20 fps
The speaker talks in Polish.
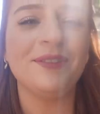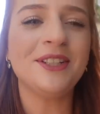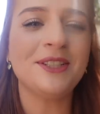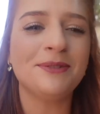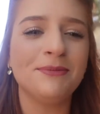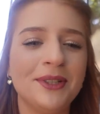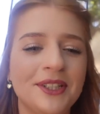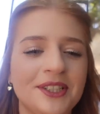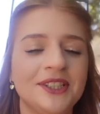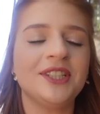
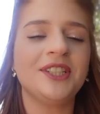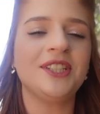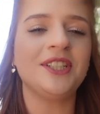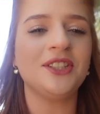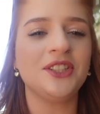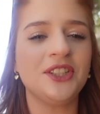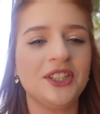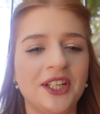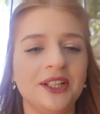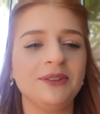Mieliśmy iść gdzieś
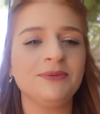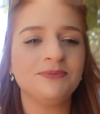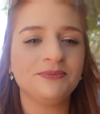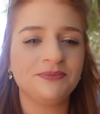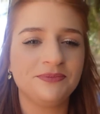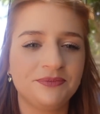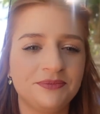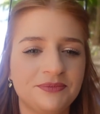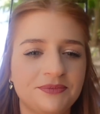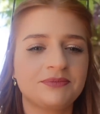indziej,
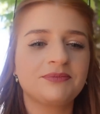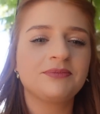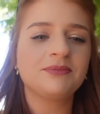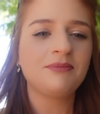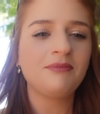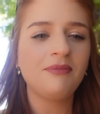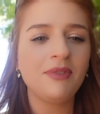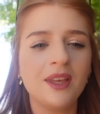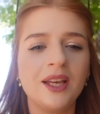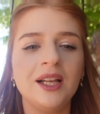
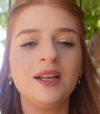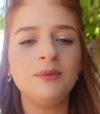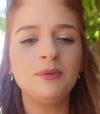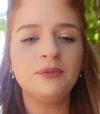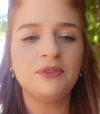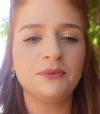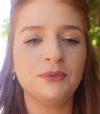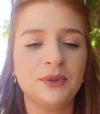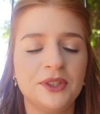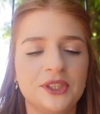ale
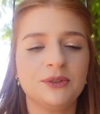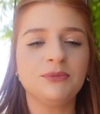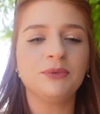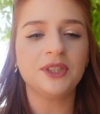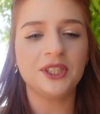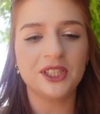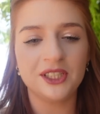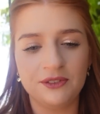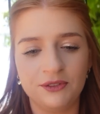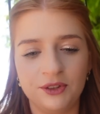mówimy,
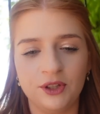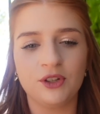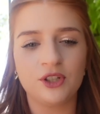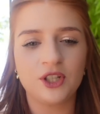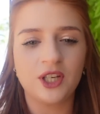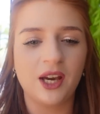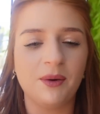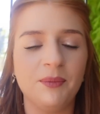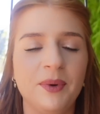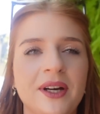idziemy gdzieś z
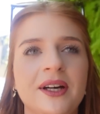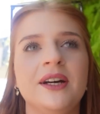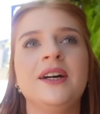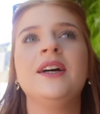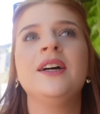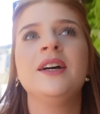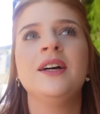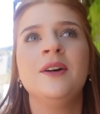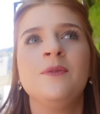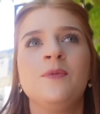widoczkiem.
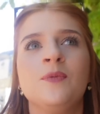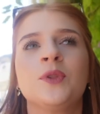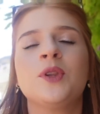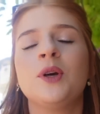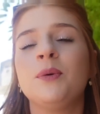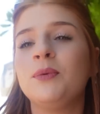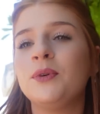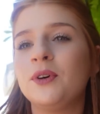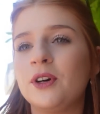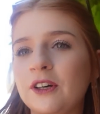
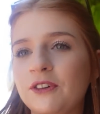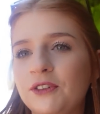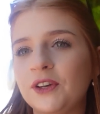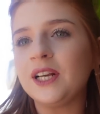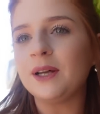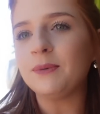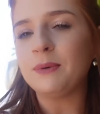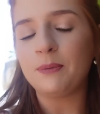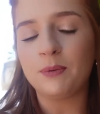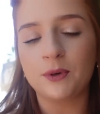To było
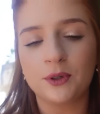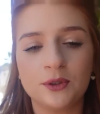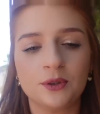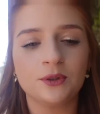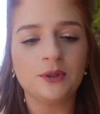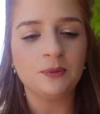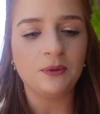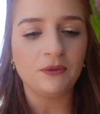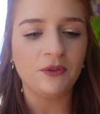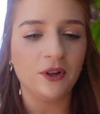chwilę po
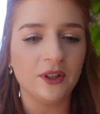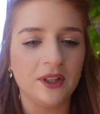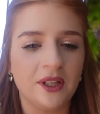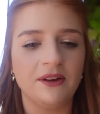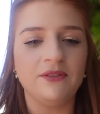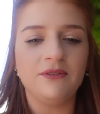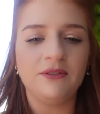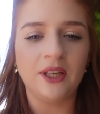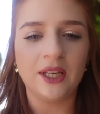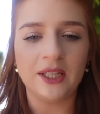prostu z
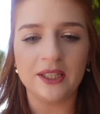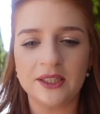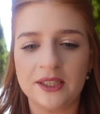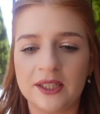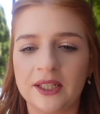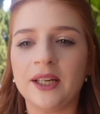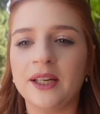powrotem, więc...